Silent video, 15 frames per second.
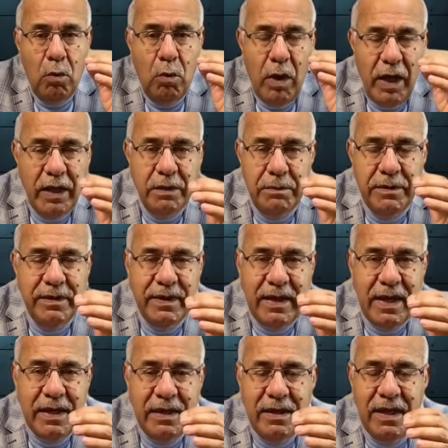واحد من
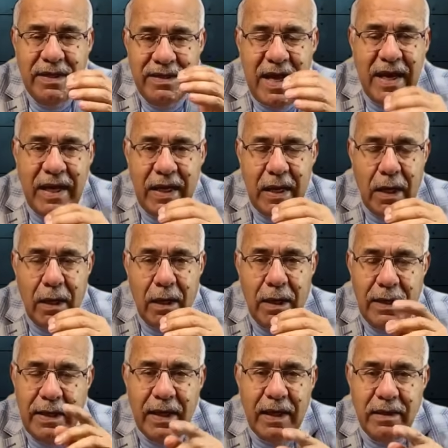الدراري ديال الدائره
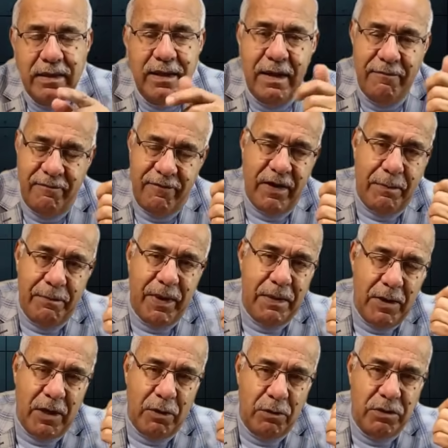اللي خدام في
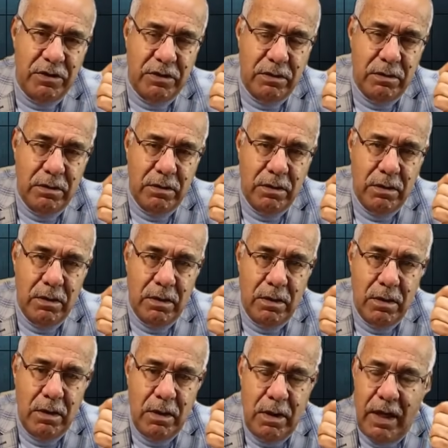لا
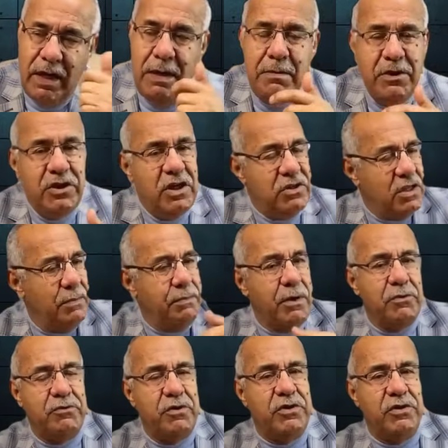حنا ما جيناش
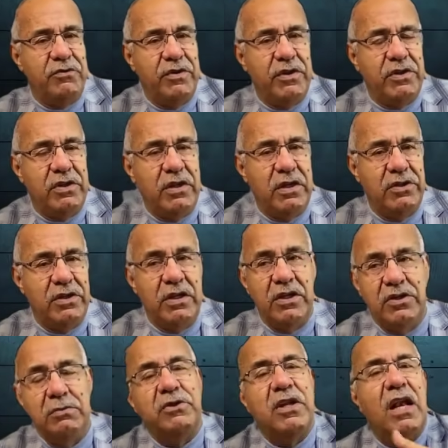لا فاش جينا
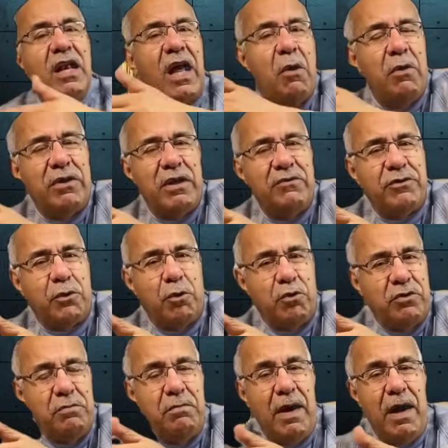جينا مشينا للقهوه
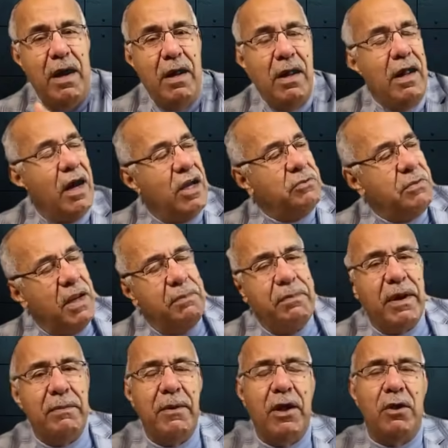تنفطروا تما خرج من
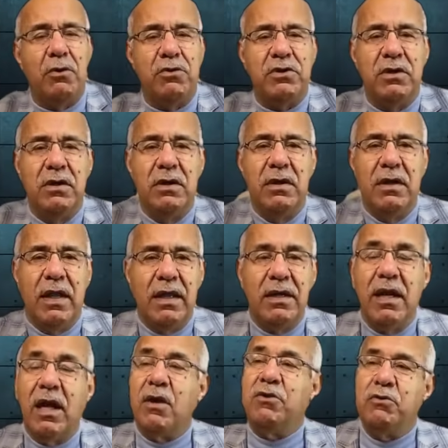لا
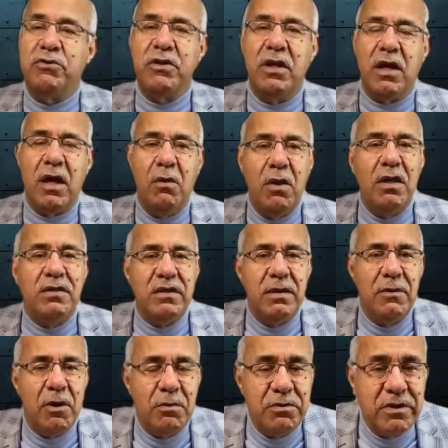يطلق جا وصل القهوه
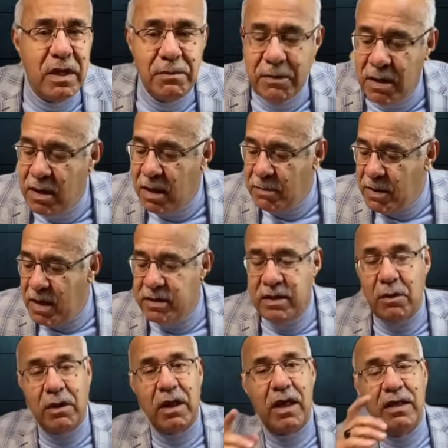السلام عليكم السلام بنا
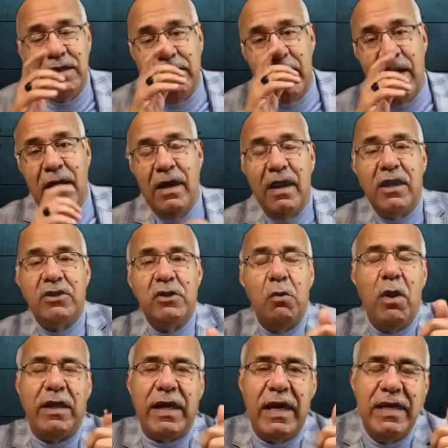بلاتي راه القضيه رجع
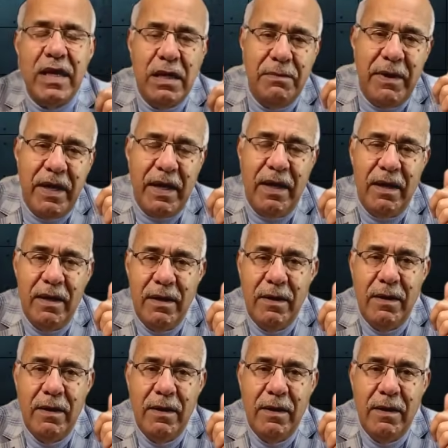واحد خينا البارح